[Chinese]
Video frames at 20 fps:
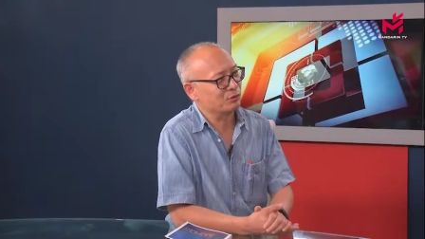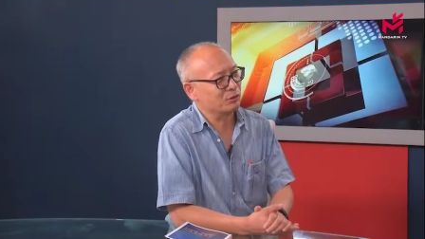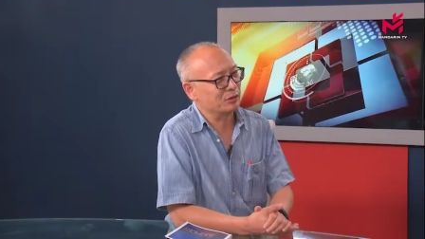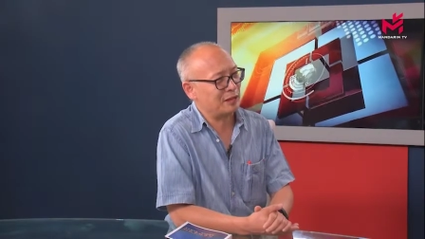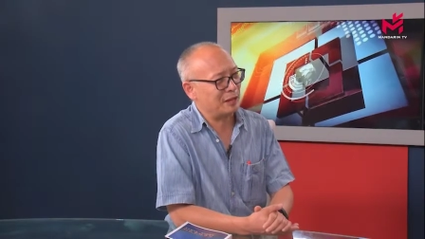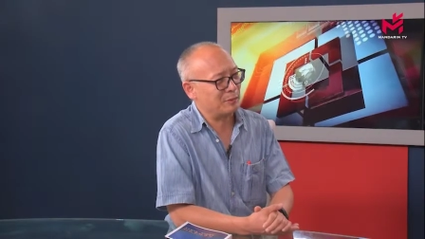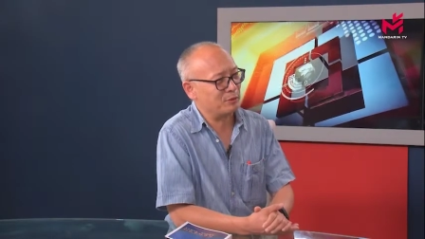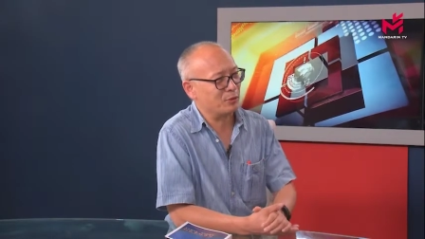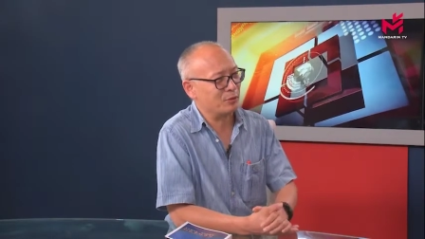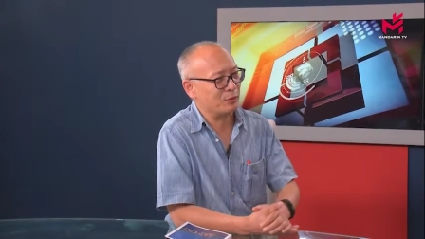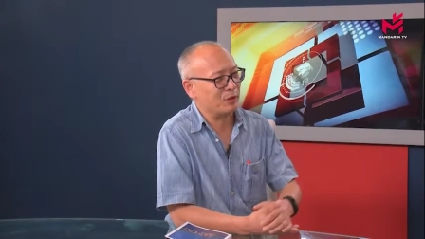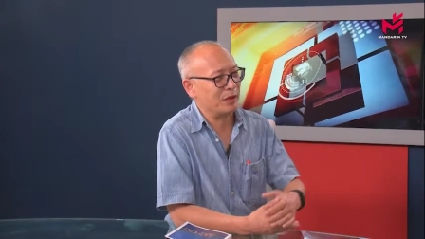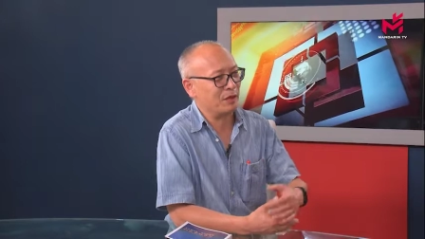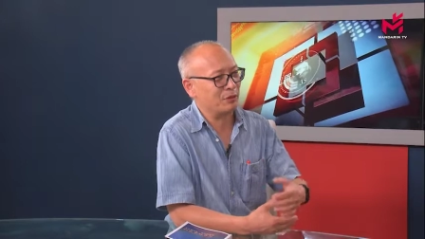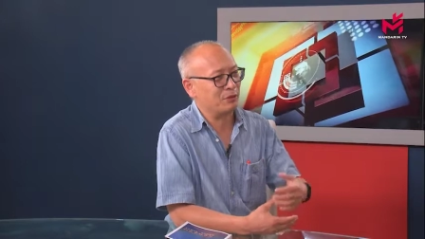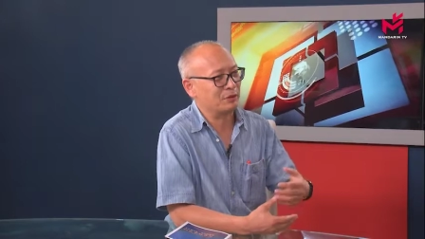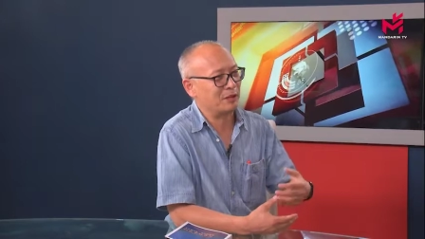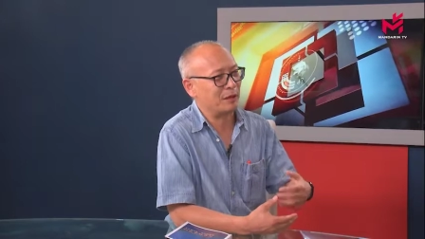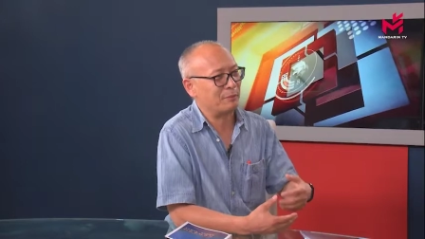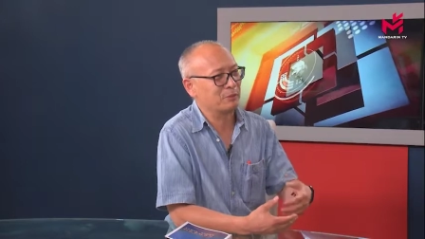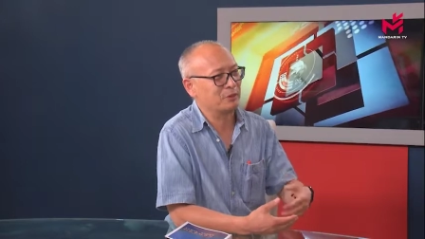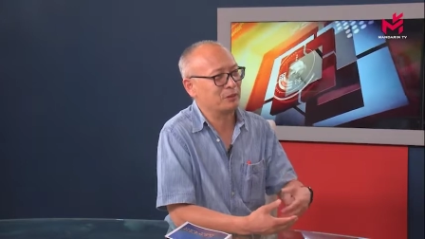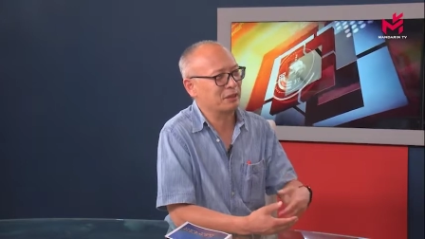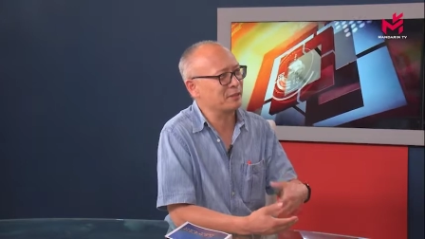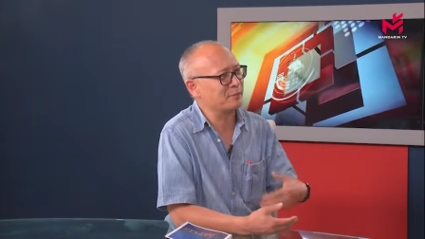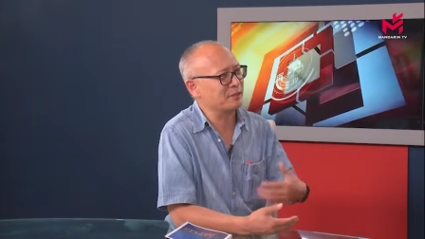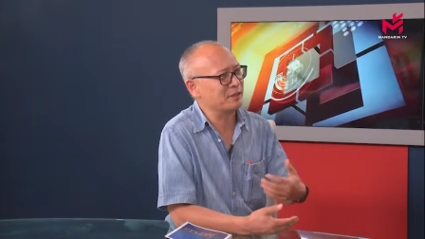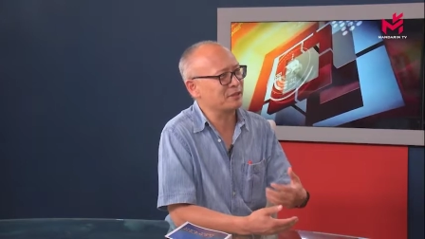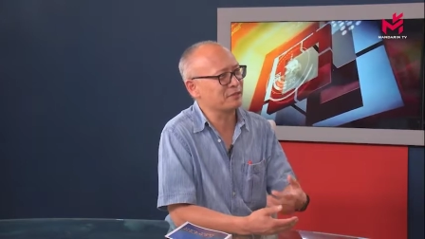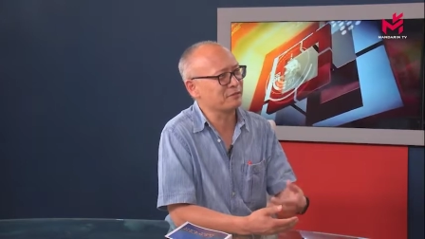以他们回来以后，他们
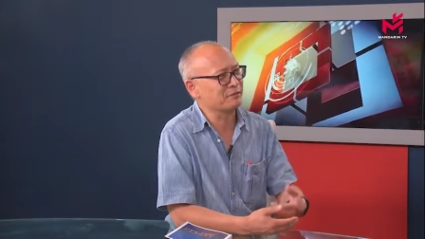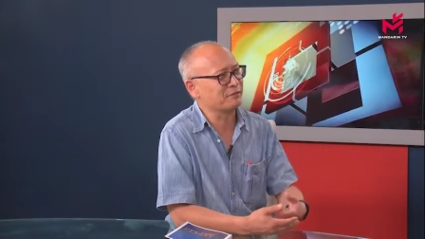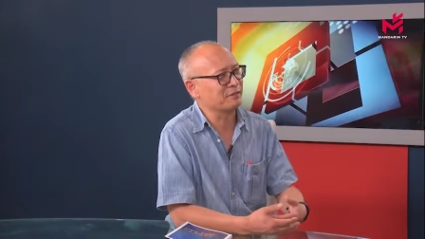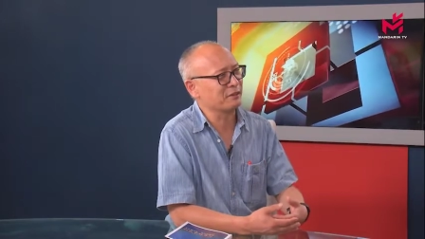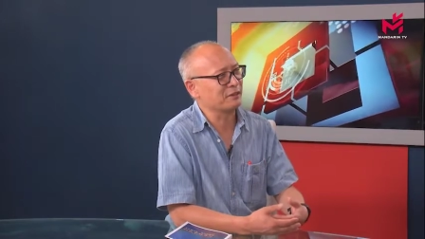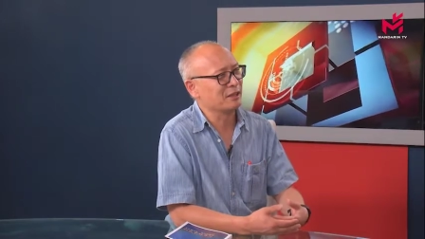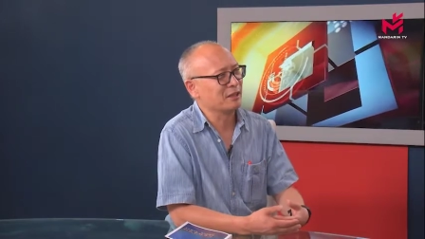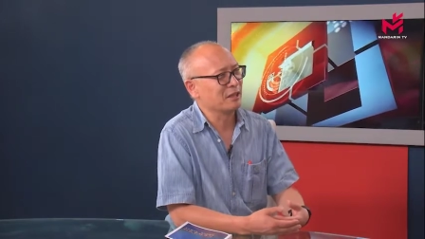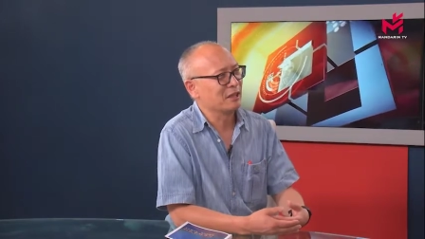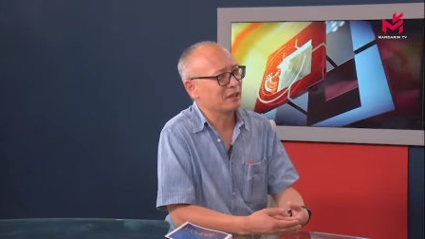特别兴奋。